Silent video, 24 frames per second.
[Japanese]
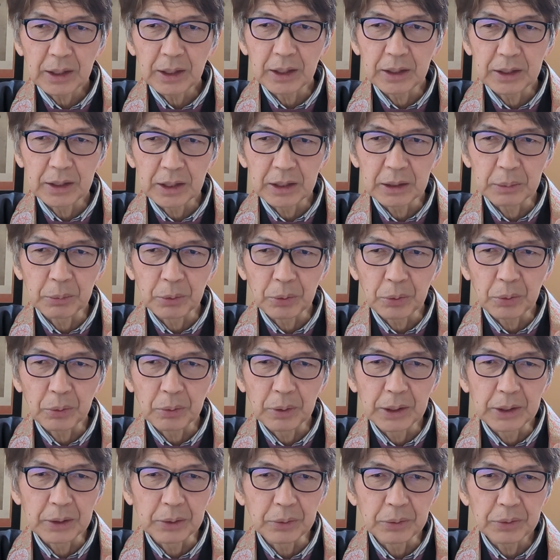ら何も
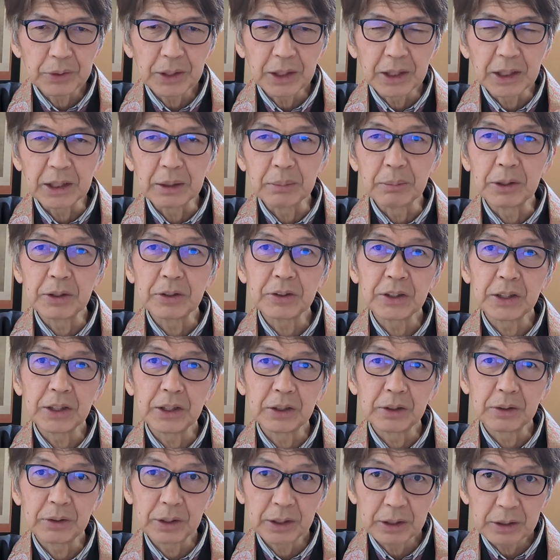怖いことはありませ
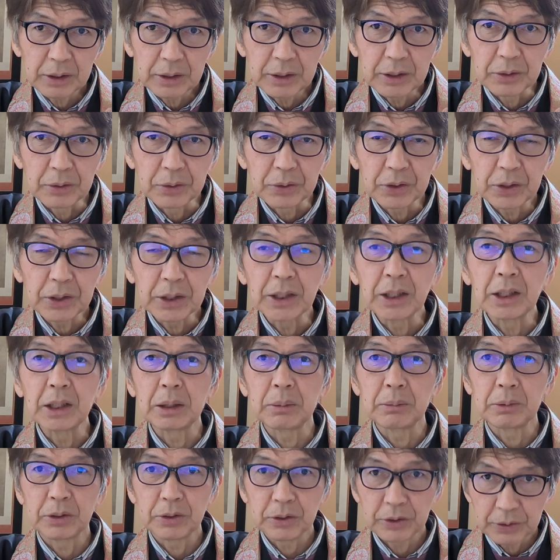んよねということにな
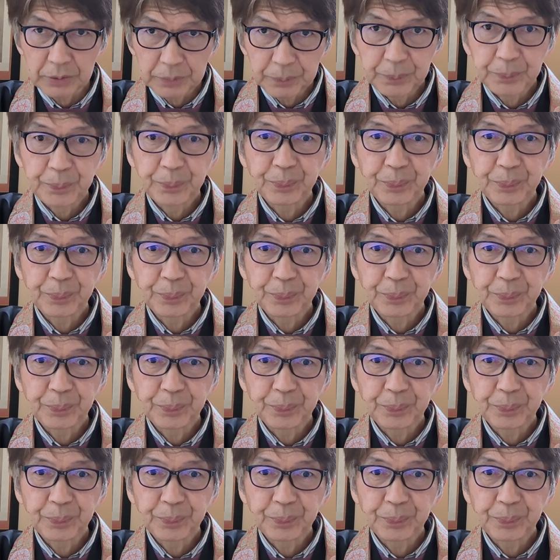ります。